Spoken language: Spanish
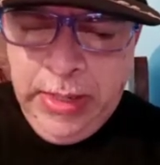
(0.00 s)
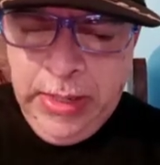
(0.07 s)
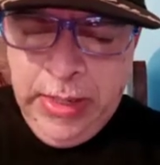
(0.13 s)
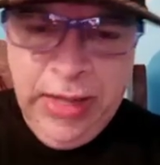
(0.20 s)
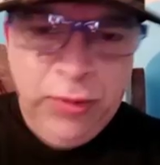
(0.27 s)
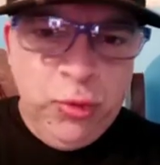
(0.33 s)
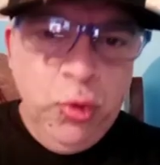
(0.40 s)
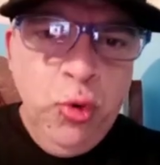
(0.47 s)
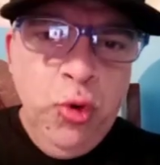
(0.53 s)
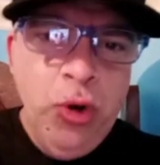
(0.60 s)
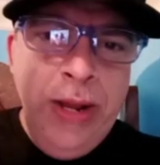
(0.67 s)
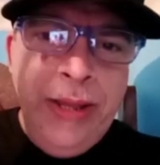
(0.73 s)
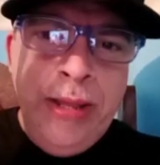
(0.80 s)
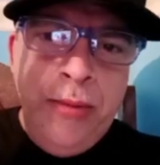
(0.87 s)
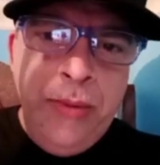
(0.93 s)
Jesús
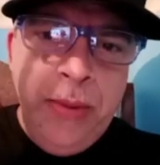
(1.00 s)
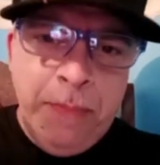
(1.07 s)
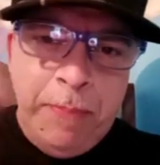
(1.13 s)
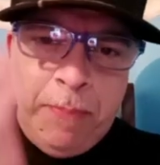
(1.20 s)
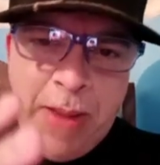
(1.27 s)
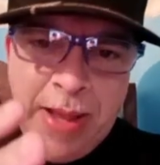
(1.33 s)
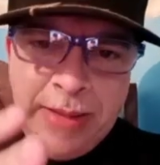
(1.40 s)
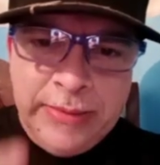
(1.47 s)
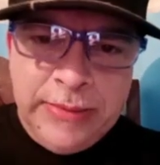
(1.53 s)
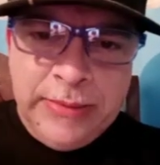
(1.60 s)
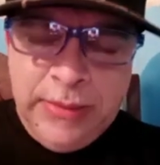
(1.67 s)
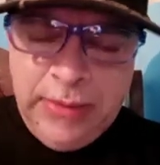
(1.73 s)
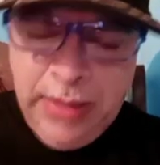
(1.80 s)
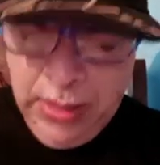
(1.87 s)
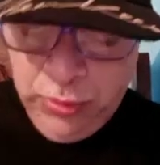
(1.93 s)
le lleve
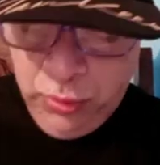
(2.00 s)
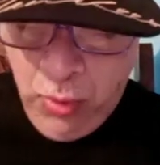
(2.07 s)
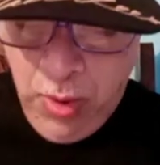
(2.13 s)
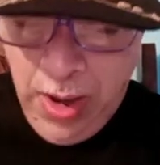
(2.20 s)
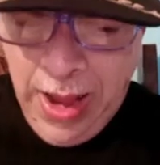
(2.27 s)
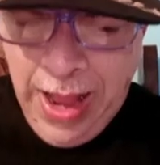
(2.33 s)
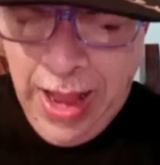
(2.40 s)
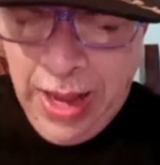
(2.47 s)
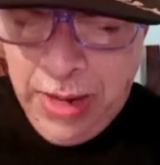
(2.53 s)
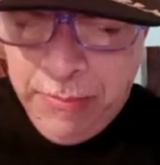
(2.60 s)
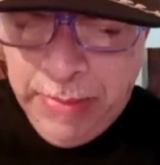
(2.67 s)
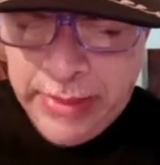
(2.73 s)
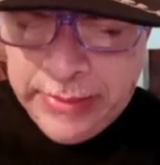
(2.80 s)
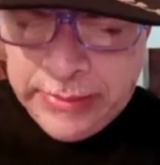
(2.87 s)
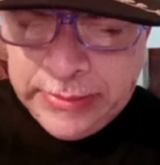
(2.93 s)
paz a sus
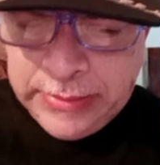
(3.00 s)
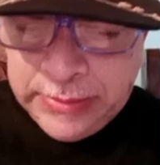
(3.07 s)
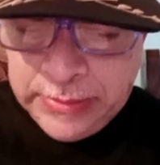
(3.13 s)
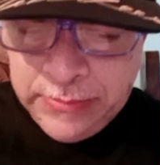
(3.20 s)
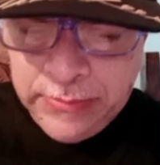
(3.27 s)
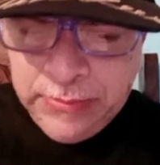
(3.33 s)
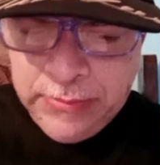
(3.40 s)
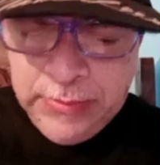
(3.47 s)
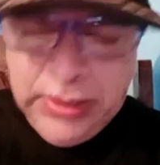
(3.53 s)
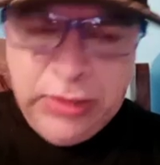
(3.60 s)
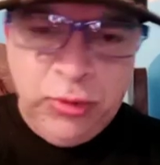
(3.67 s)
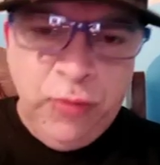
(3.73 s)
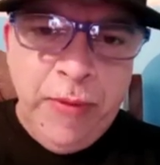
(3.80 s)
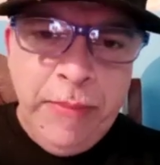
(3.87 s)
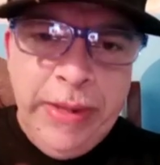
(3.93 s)
almas de
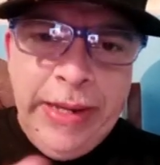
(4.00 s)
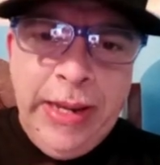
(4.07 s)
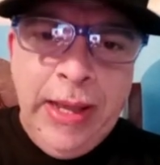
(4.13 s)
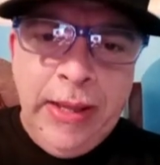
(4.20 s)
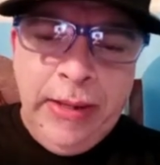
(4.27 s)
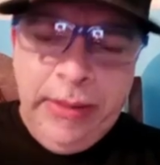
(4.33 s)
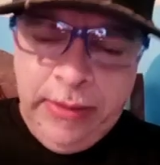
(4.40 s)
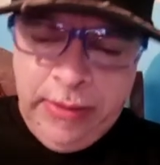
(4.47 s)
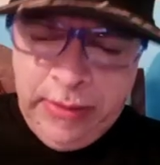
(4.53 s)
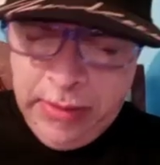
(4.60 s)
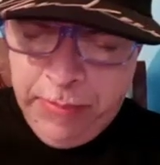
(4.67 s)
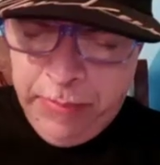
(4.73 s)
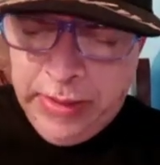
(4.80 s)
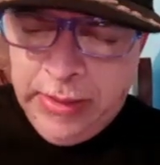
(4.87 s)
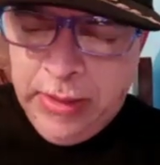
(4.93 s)
estos familiares
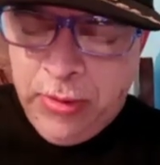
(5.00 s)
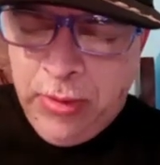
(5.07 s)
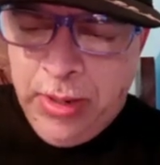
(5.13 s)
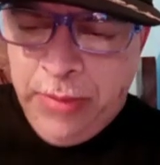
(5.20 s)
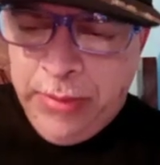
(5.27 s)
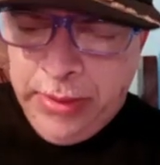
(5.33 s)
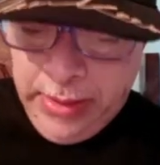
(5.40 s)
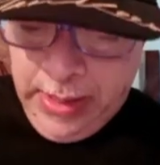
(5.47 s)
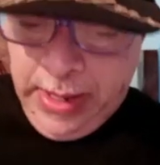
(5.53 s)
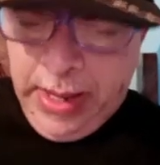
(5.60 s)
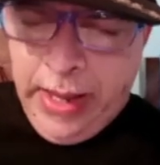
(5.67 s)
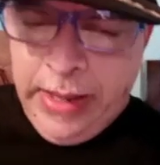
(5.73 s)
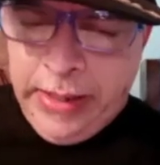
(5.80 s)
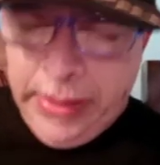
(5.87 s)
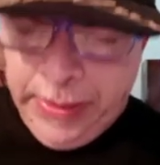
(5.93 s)
que perdieron la vida
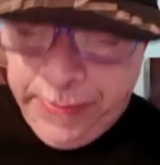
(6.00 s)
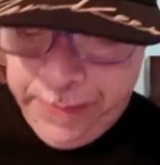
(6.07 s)
ahí.